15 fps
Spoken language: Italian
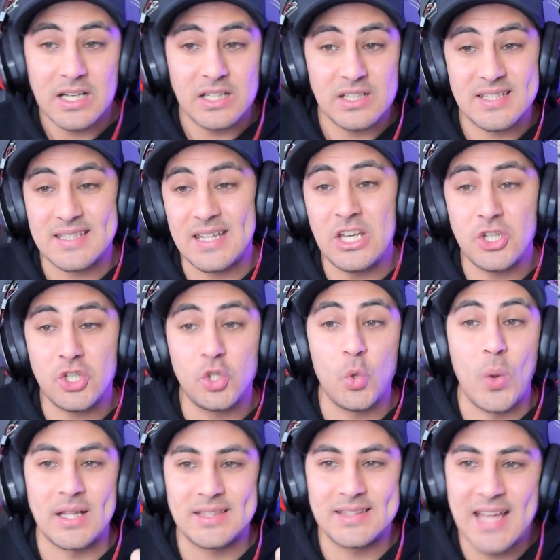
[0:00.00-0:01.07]
Stage
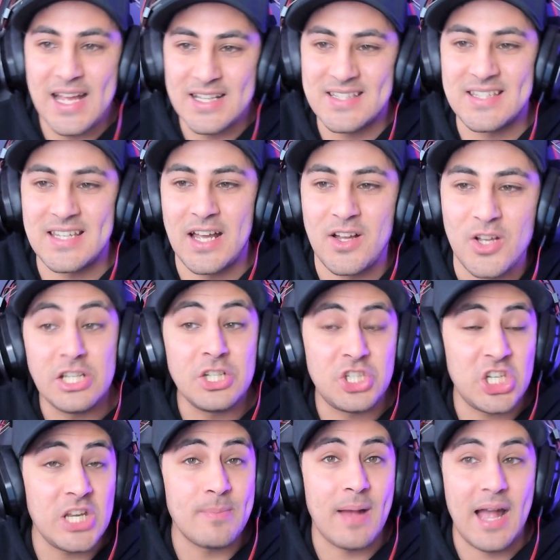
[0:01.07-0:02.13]
2, danza in
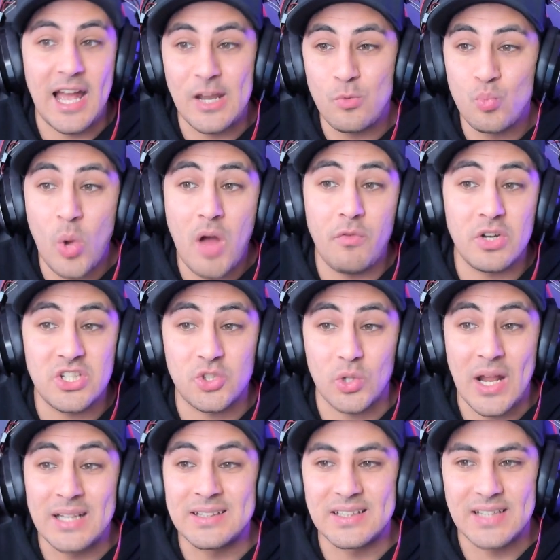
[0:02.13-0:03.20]
cima al nuovo
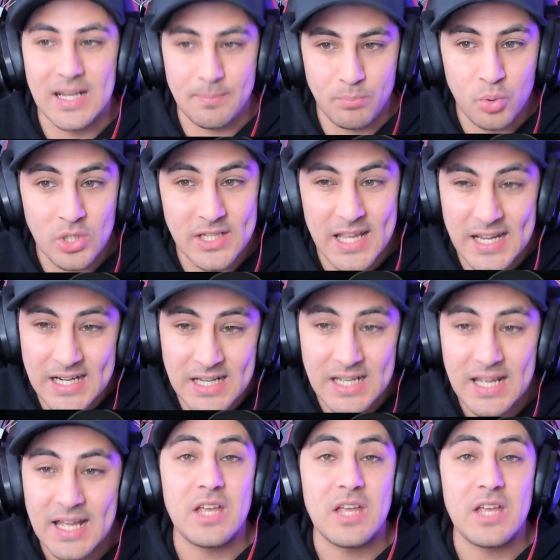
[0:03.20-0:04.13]
ristorante dar burger